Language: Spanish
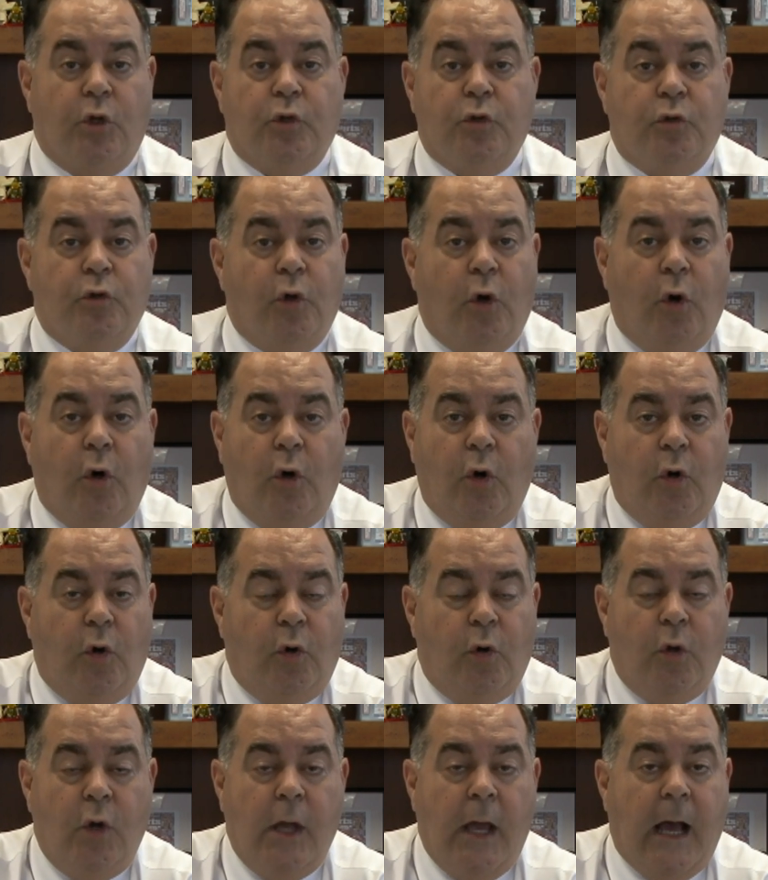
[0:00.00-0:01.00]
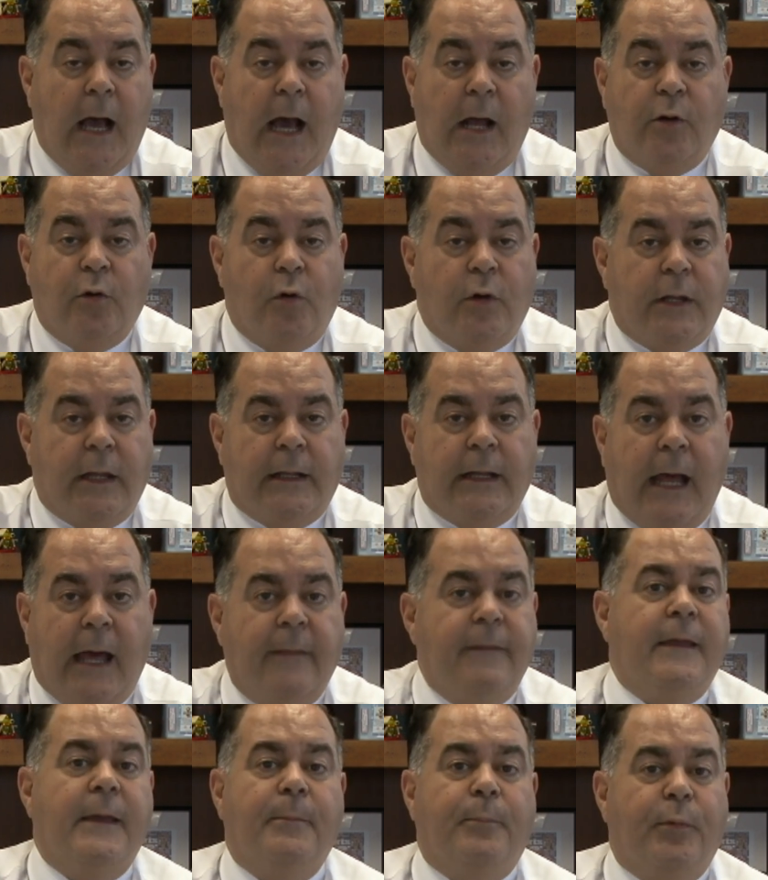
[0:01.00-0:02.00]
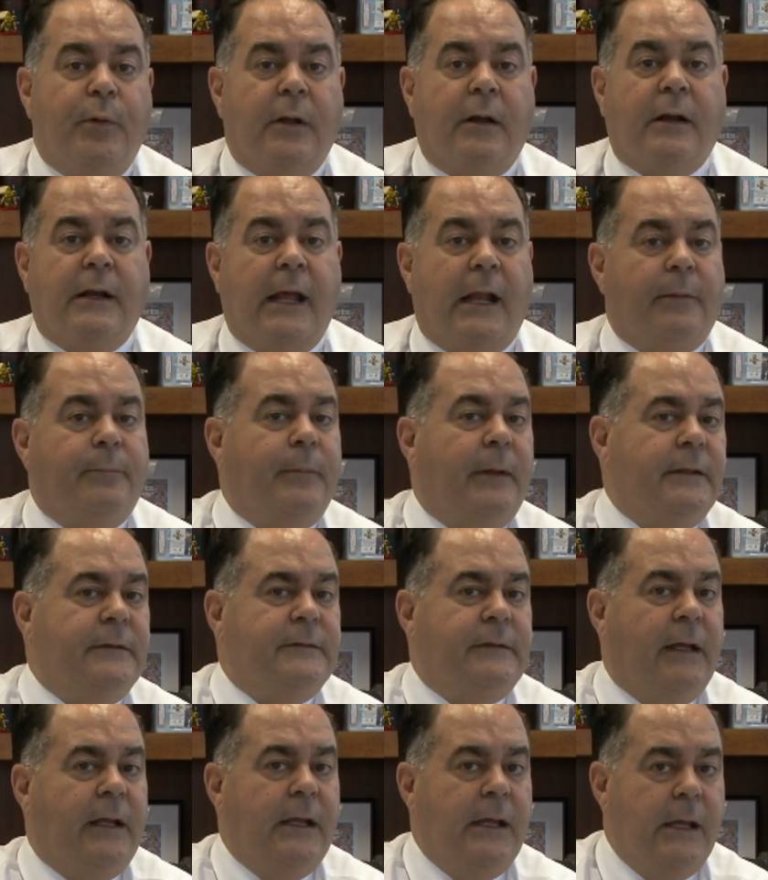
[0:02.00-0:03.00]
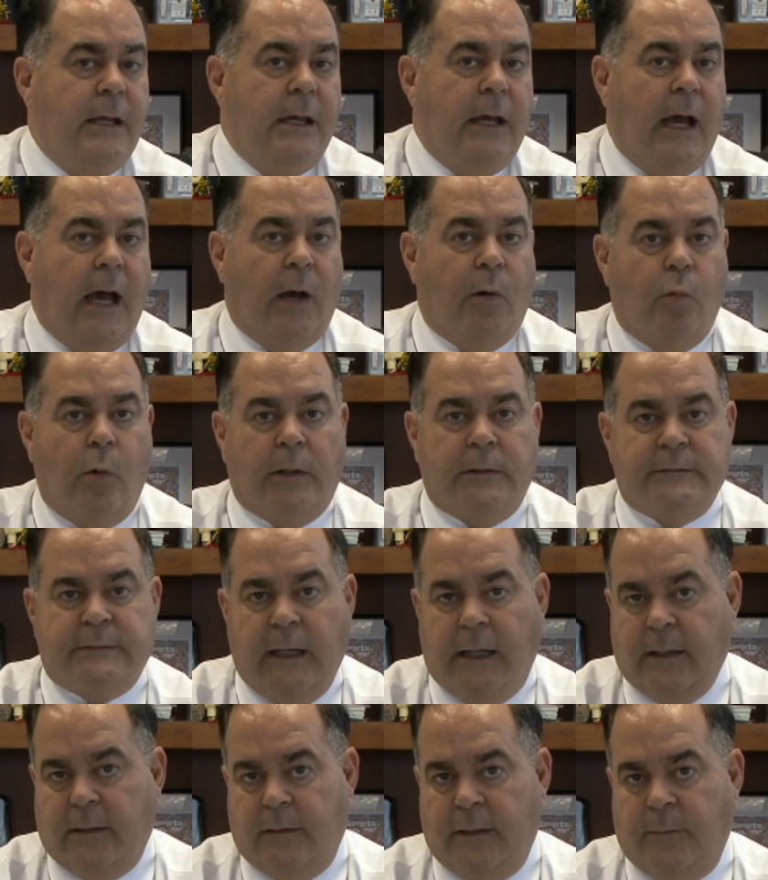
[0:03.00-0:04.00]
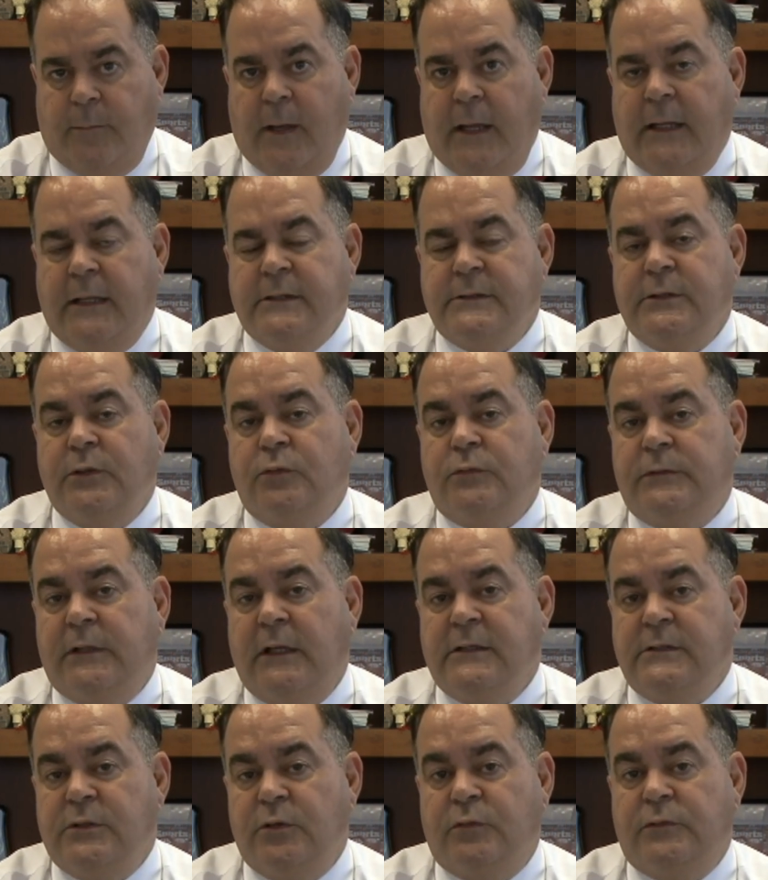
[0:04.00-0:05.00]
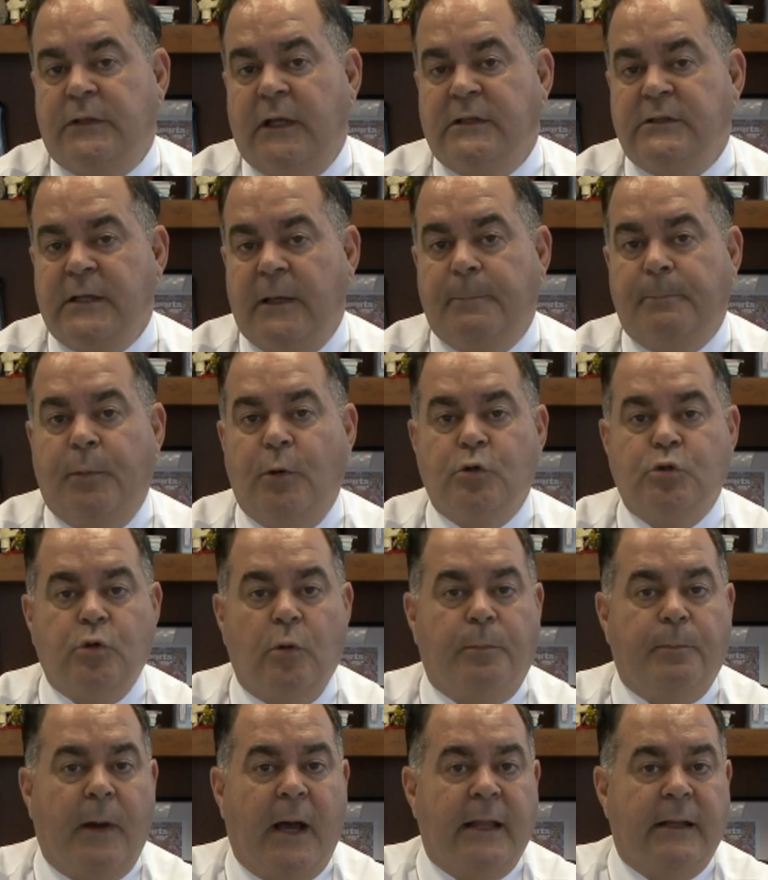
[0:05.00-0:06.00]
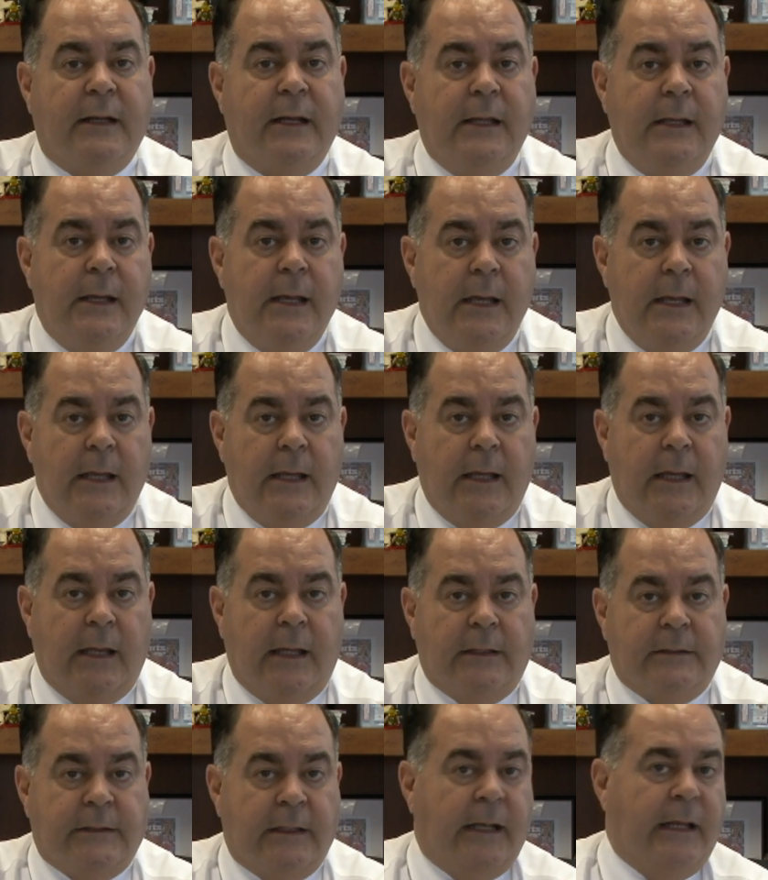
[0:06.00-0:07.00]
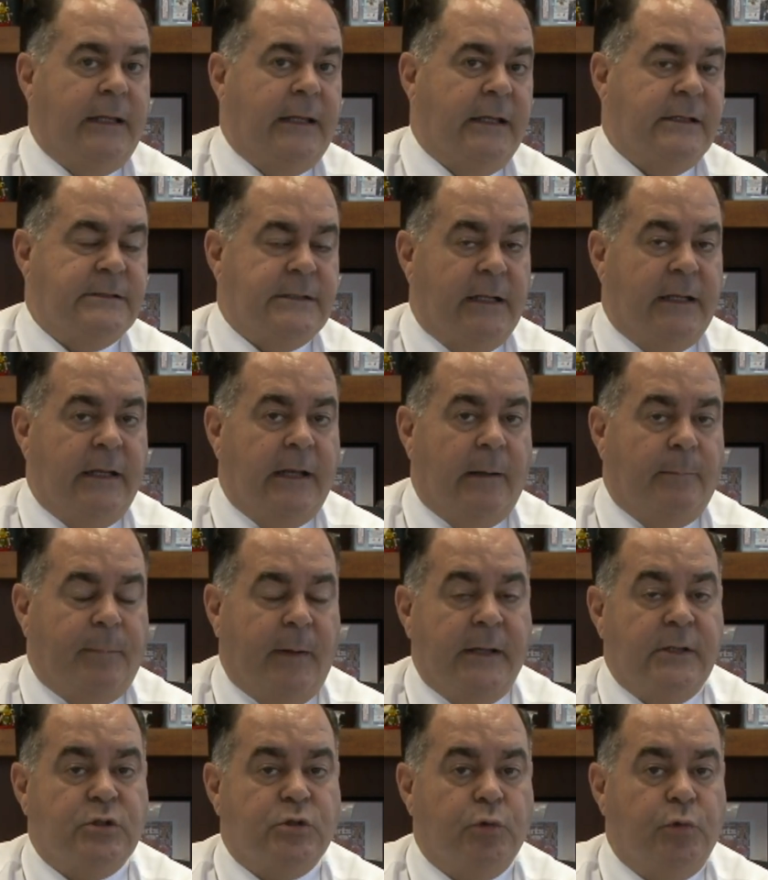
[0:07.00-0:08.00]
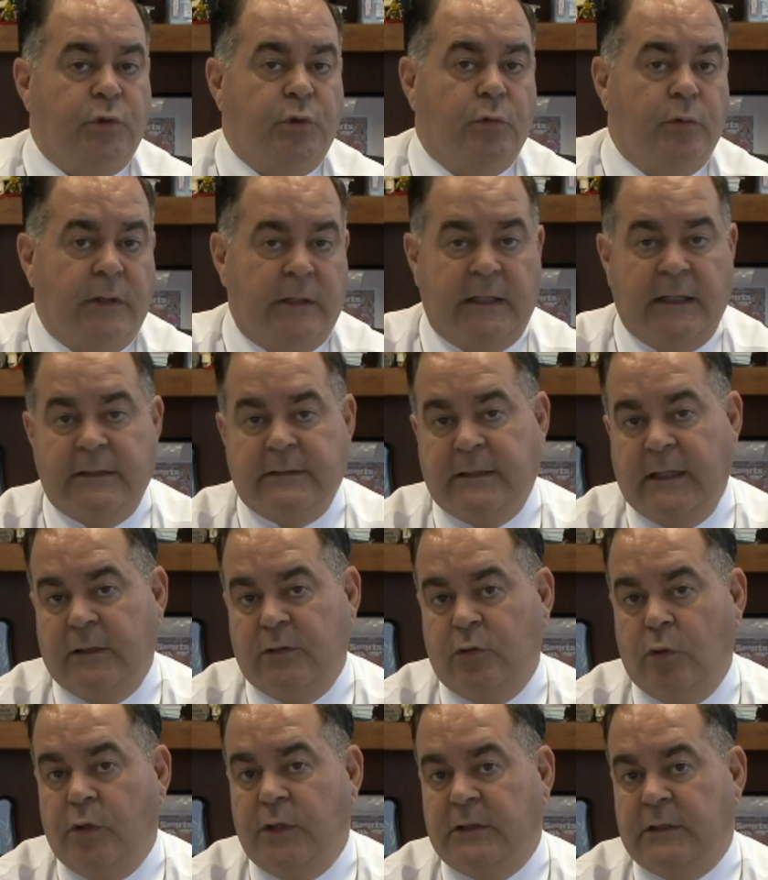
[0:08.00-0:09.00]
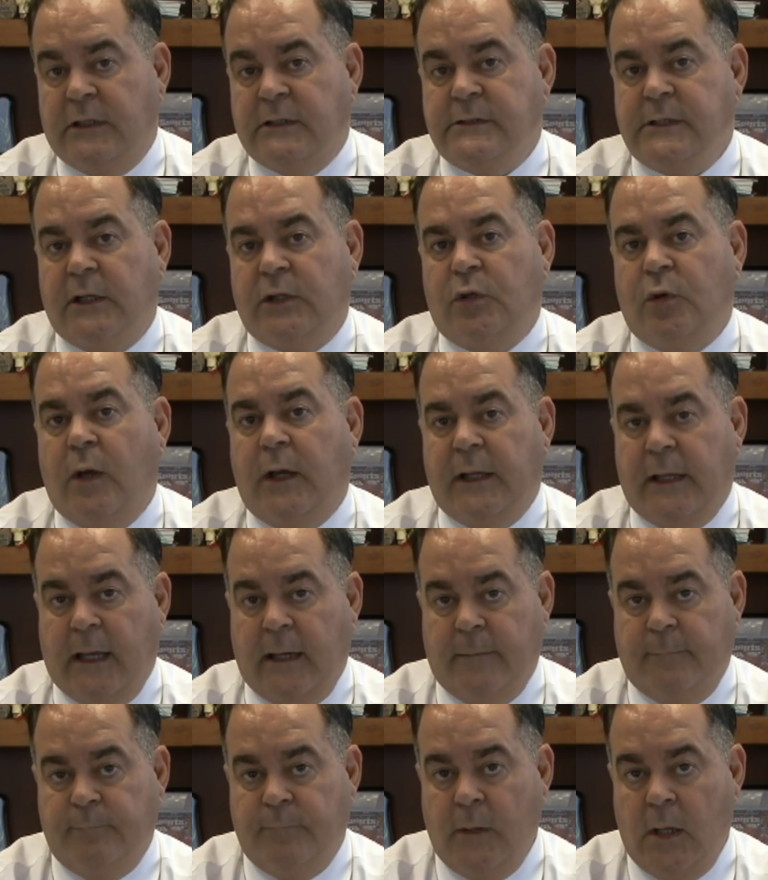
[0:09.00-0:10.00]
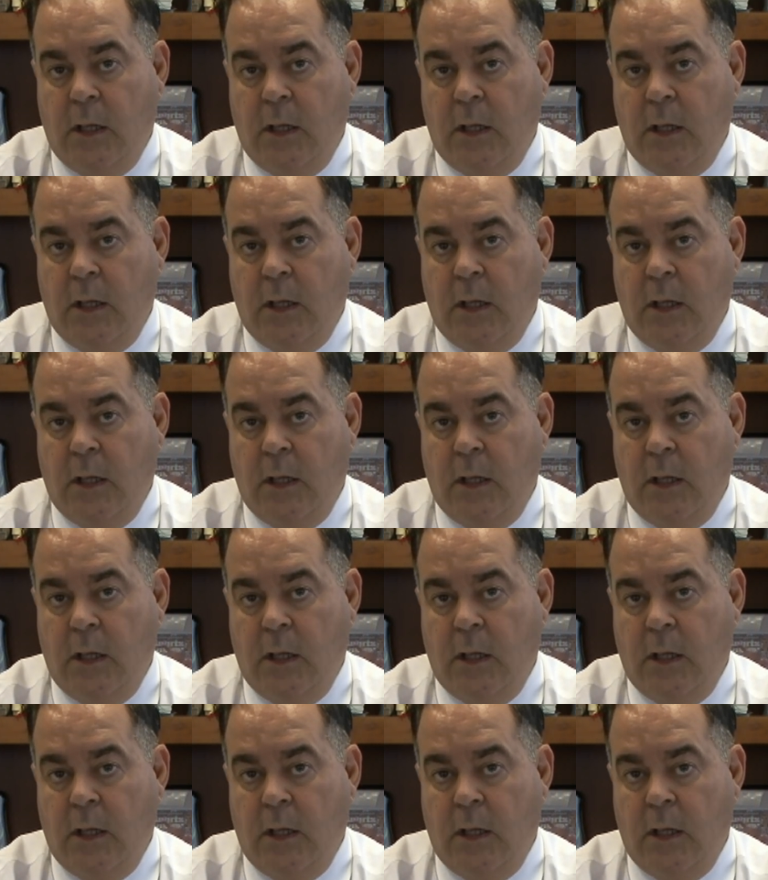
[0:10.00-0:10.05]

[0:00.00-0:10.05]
No, algo que nadie puede realmente aguantar. imagínense usted, si usted es esposo o padre, eh, tener que salir al país suyo y estar dos y tres años allá.